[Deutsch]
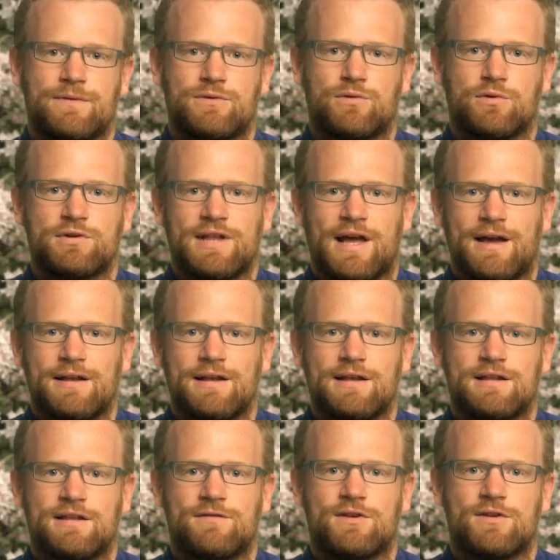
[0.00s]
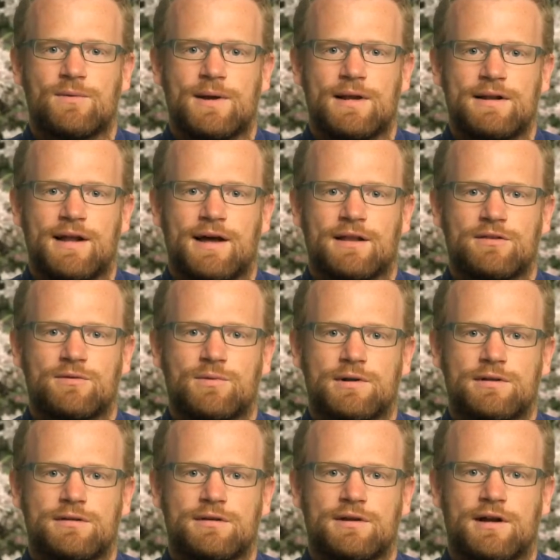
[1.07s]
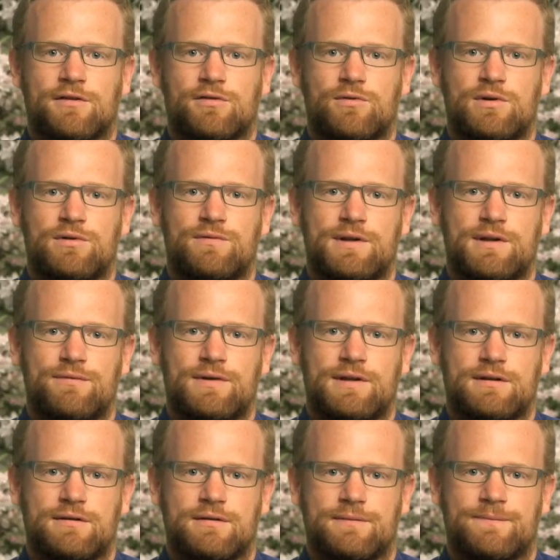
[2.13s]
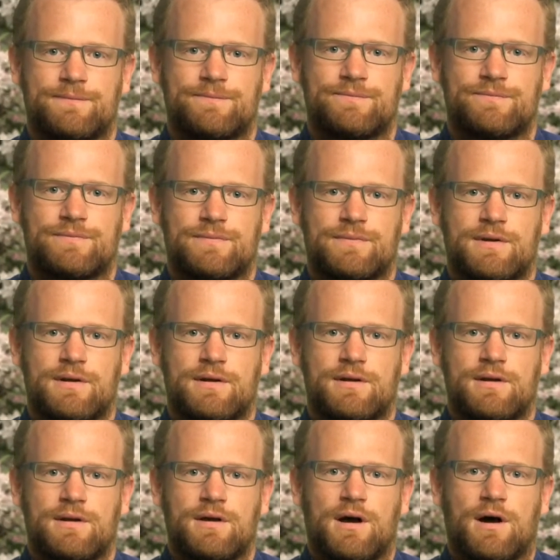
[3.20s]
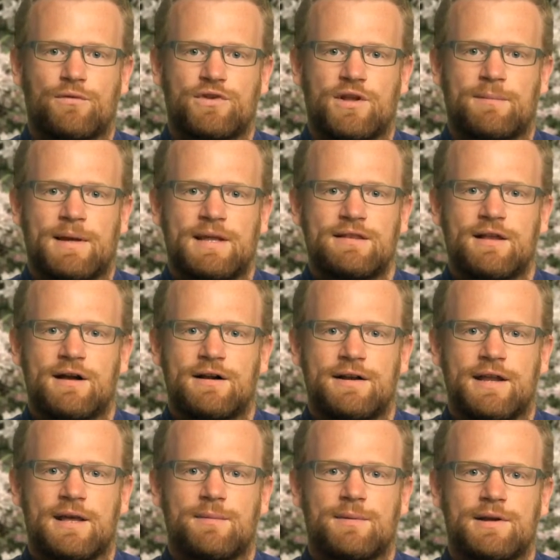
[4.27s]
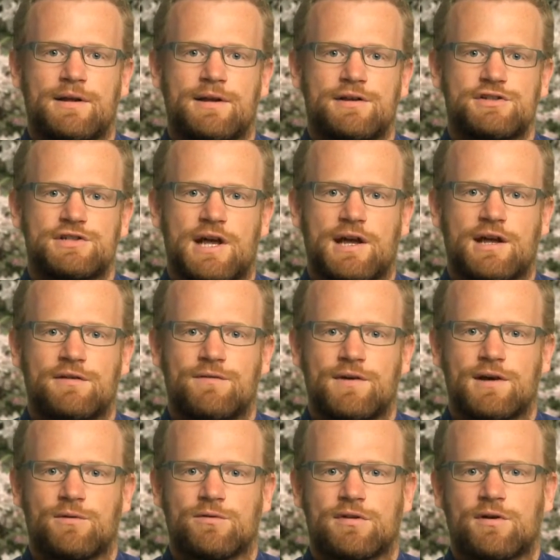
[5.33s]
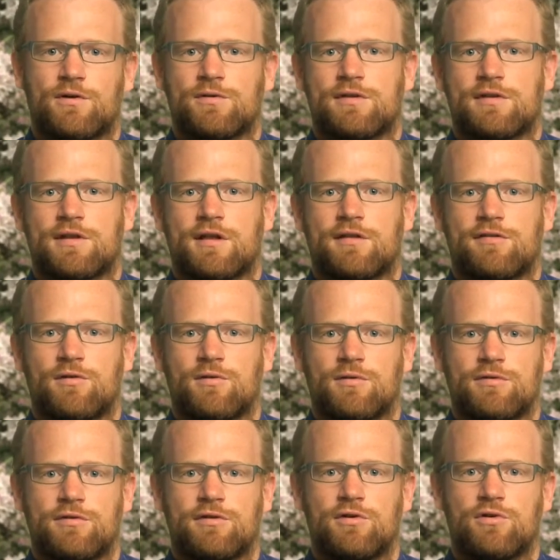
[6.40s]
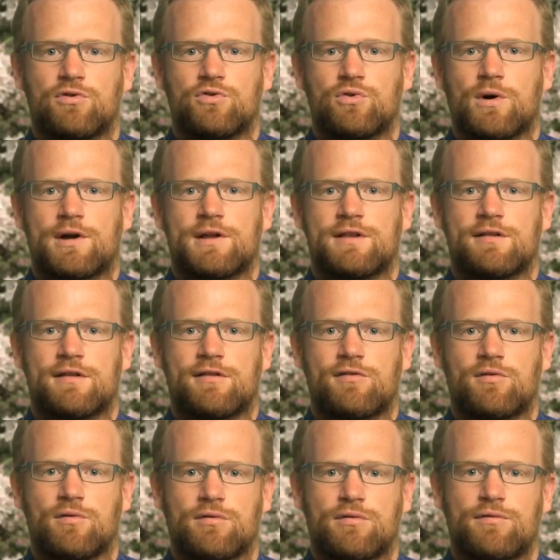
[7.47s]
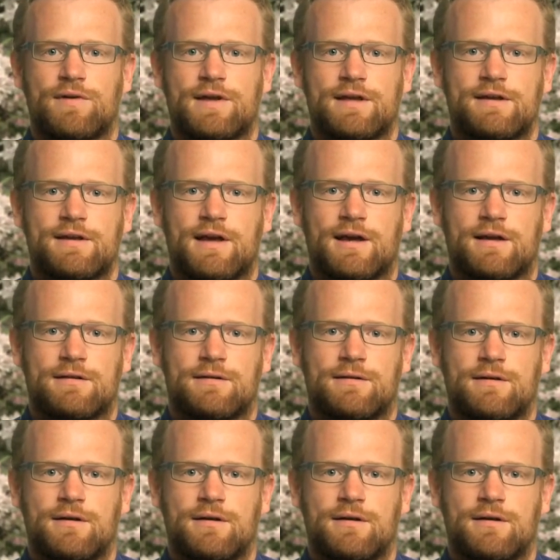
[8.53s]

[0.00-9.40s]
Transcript: Durch deine individuellen Antworten kannst du ihn wiederfinden. Auf der mentalen Ebene steigern wir unsere Konzentrations- und Organisationsfähigkeit.